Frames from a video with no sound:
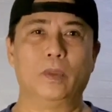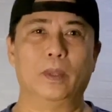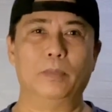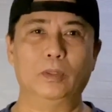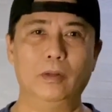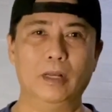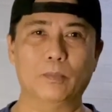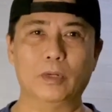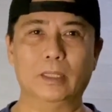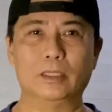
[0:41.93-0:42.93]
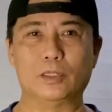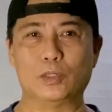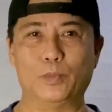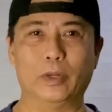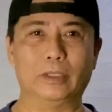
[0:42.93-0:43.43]
patuloy lang po natin
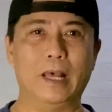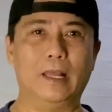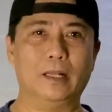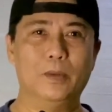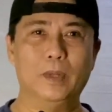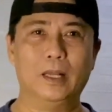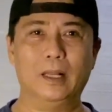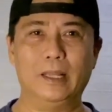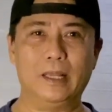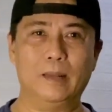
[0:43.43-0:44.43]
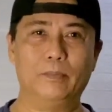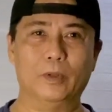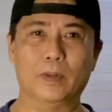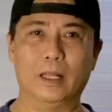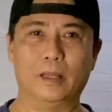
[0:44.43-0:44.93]
susuportahan ang ama ng kalingap
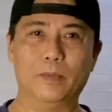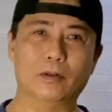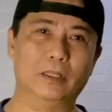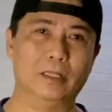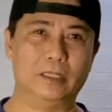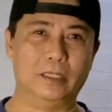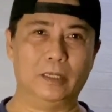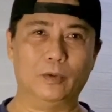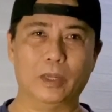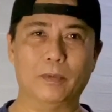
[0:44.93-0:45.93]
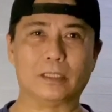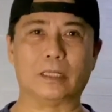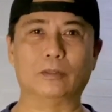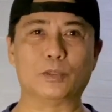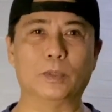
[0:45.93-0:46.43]
na walang iba kundi si Kuya Bal
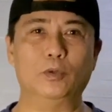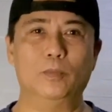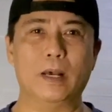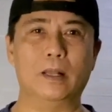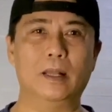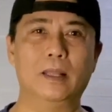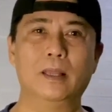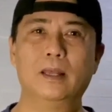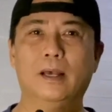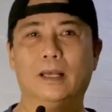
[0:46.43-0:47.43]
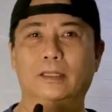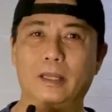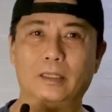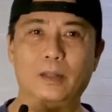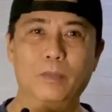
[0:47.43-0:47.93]
Santos Matubang, Ate
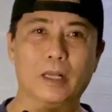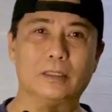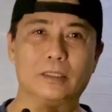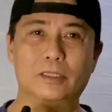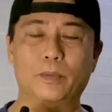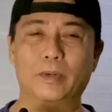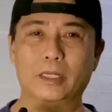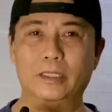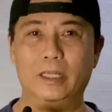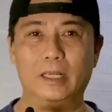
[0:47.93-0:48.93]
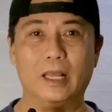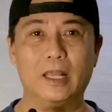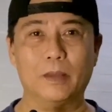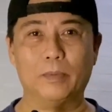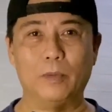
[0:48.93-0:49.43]
Ed the Vlog at syempre si
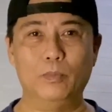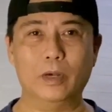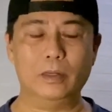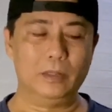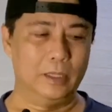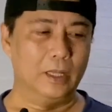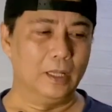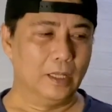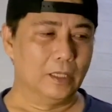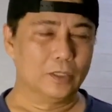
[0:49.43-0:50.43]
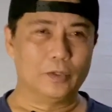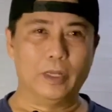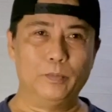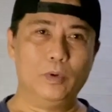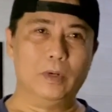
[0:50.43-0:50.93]
Kalingap Rab po ano. So
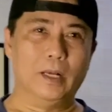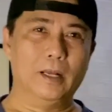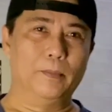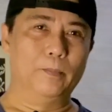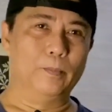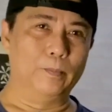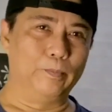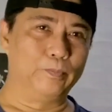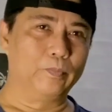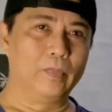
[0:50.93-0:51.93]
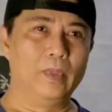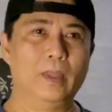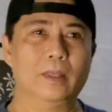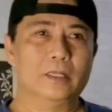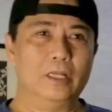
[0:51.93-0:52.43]
yan po, um,
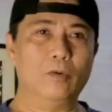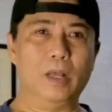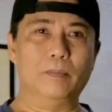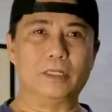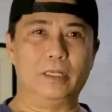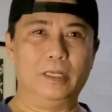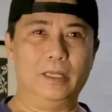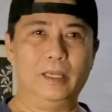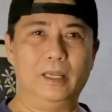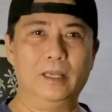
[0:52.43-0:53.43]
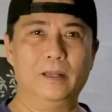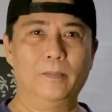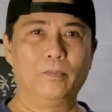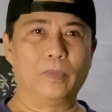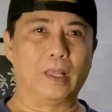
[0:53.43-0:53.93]
sino nga ba si
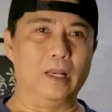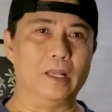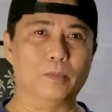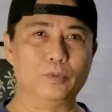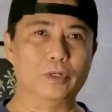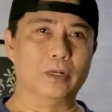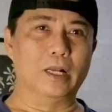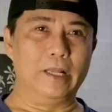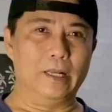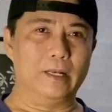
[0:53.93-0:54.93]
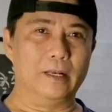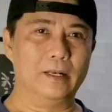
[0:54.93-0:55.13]
Kalingap Jonaline?